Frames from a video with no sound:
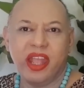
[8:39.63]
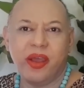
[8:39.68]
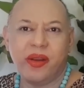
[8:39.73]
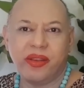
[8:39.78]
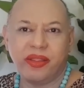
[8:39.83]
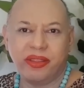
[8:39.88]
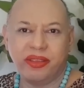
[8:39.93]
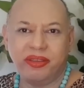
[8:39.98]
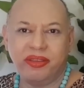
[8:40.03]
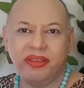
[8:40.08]

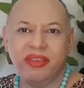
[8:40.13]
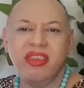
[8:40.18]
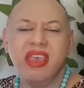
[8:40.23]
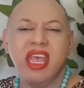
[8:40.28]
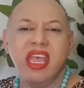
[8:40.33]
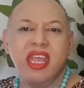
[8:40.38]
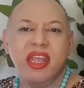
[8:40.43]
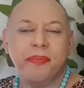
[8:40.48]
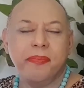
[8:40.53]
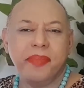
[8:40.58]
หรือ
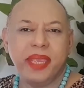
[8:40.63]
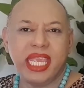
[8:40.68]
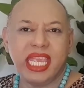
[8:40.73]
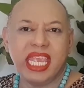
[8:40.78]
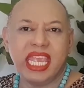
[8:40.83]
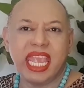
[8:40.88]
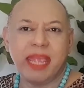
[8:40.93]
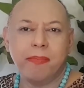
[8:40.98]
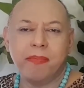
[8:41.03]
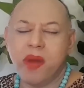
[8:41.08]
มี
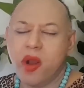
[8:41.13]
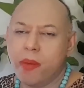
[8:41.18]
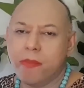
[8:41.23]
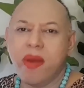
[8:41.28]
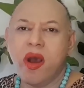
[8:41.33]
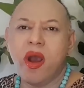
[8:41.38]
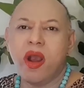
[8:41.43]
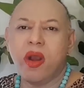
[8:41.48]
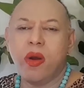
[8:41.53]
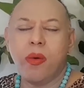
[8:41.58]

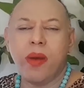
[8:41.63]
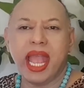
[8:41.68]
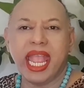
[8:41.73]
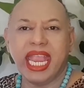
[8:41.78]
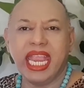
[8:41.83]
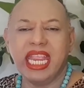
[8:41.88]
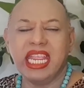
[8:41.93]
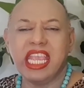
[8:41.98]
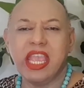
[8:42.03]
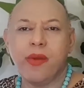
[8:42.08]
มองเอาไว้
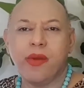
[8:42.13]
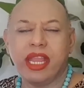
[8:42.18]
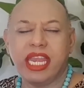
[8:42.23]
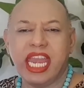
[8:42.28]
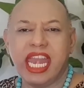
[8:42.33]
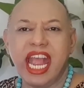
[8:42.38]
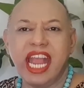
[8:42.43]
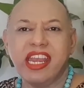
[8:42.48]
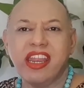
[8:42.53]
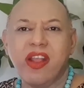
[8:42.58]
เกี่ยวกับ
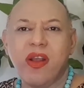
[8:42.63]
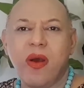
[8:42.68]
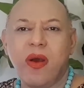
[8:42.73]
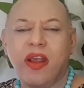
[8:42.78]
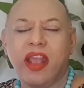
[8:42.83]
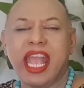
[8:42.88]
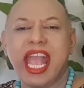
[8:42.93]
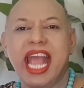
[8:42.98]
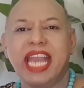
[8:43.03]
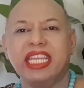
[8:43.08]
ในด้านของ
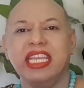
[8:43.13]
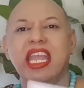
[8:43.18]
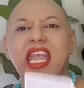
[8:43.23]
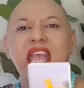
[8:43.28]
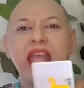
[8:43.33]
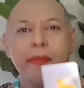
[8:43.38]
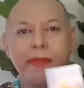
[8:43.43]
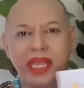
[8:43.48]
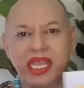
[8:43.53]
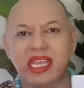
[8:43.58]
การ
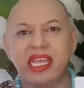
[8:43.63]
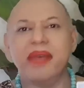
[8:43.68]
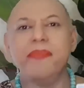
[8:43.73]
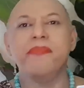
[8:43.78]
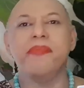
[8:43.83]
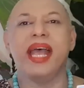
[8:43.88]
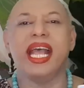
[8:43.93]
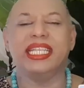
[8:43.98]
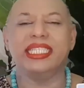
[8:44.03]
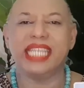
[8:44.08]
เพิ่ม
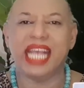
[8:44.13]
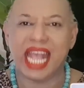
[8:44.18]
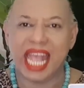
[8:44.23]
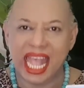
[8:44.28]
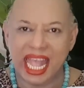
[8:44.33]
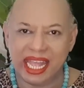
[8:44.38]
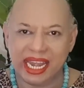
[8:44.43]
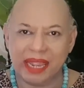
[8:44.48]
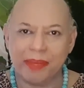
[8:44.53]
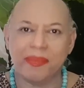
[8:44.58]
อสัง
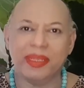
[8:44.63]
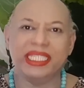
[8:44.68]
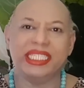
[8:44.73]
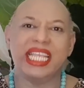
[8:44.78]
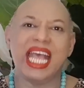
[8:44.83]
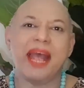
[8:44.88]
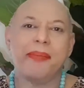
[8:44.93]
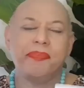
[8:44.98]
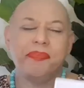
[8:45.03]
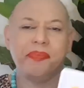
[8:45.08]
หาริม
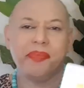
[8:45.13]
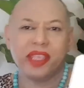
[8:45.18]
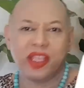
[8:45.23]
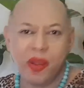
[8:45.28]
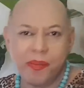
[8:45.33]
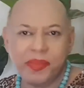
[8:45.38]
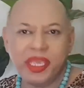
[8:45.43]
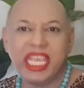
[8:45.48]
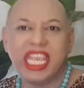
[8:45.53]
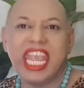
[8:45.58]
ทรัพย์
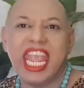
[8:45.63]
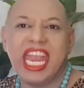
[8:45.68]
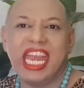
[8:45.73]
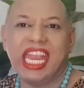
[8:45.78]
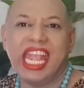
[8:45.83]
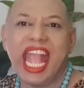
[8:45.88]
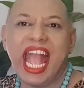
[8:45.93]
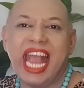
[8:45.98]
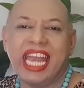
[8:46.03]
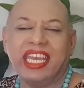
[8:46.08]
ก็มีเกณ
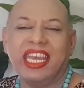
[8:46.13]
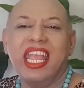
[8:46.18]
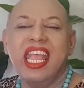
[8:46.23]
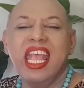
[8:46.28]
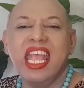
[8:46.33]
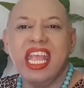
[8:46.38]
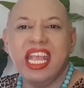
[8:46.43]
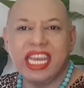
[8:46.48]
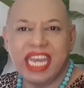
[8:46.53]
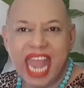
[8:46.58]
ฑ์การ
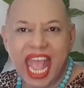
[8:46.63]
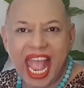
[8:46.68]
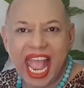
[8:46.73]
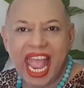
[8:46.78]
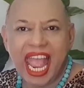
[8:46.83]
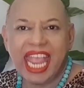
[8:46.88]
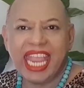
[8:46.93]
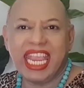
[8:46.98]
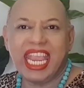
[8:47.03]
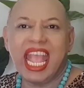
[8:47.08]

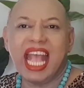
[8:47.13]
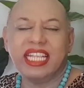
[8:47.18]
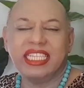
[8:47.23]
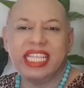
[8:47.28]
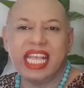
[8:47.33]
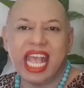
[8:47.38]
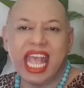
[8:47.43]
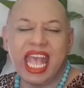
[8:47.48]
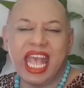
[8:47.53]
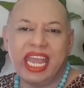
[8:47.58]
ได้อ
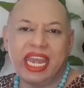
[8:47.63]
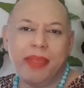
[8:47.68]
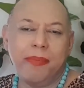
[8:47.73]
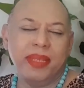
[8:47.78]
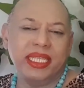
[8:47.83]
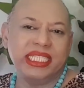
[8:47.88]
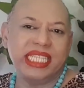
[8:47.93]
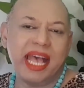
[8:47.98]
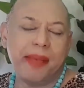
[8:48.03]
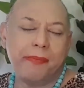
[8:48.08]
สังหาริ
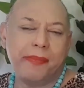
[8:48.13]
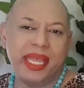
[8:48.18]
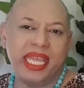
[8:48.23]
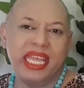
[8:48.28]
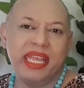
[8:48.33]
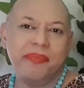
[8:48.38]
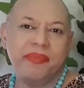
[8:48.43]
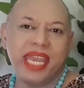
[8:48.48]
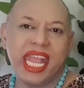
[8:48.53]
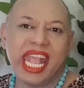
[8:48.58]
มทรัพย์
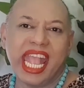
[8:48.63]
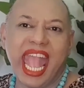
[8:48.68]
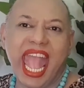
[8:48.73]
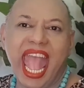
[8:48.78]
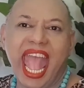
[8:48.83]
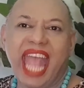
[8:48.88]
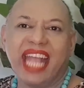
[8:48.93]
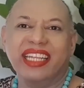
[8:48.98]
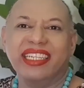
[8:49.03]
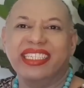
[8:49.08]
เพิ่มนะ
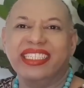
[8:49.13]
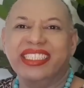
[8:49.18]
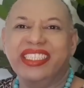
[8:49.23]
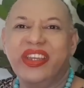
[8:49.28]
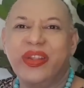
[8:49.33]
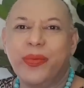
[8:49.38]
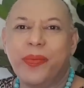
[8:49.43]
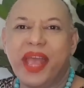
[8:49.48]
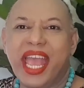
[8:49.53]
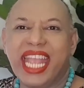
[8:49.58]
คะ
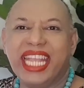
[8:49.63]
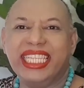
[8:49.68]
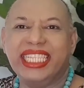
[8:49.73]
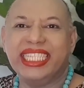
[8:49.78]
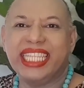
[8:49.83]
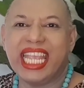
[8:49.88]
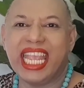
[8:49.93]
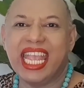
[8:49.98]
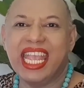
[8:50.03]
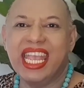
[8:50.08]
ดูไพ่
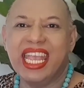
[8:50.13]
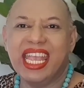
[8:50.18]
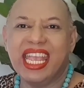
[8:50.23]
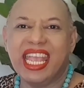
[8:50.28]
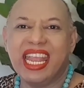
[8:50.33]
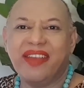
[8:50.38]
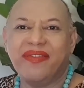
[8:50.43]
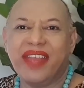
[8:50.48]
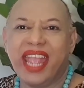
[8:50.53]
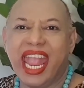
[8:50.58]
สิ
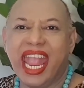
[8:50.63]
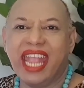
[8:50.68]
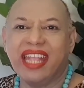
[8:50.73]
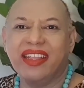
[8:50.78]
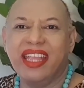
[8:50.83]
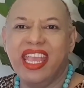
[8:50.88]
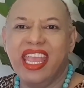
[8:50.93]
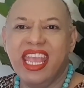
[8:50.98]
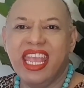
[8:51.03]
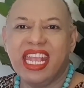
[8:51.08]
เห็นไหม
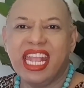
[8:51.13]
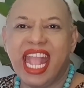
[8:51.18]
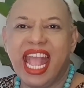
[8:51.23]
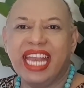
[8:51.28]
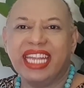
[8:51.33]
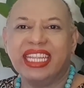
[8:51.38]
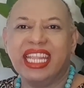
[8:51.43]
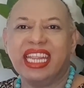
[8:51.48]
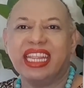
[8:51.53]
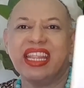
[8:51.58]
กา
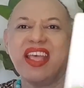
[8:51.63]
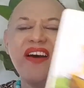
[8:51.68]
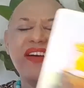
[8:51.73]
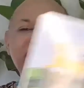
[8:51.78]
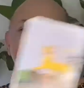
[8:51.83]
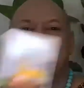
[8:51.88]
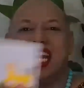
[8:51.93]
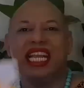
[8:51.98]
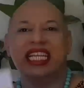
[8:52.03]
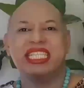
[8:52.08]
รติดต่อ
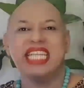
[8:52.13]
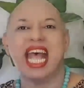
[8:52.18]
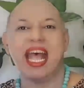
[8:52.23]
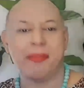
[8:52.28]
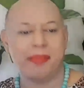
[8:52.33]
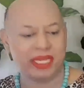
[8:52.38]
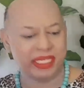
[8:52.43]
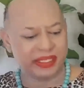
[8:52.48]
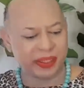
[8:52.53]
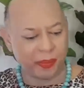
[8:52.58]
เจรจา
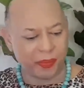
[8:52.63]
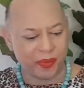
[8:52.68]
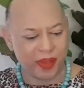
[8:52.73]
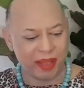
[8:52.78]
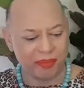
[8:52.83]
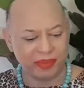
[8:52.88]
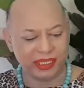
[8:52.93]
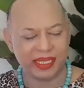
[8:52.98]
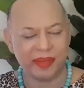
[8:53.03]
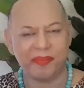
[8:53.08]
ประสบค
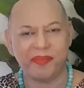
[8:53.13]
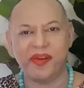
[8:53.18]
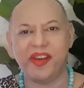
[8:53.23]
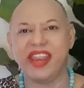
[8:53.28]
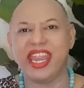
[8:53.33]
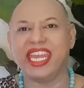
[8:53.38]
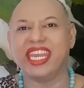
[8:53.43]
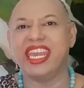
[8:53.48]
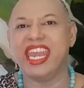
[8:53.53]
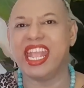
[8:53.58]
วามสำ
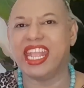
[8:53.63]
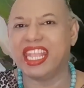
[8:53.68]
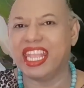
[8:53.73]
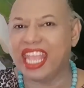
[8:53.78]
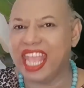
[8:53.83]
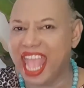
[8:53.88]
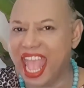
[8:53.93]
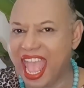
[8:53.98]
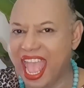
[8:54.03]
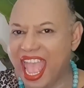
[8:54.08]
เร็จนะ
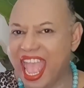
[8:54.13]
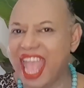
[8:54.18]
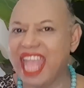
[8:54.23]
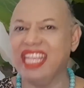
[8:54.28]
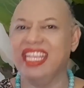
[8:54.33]
คะ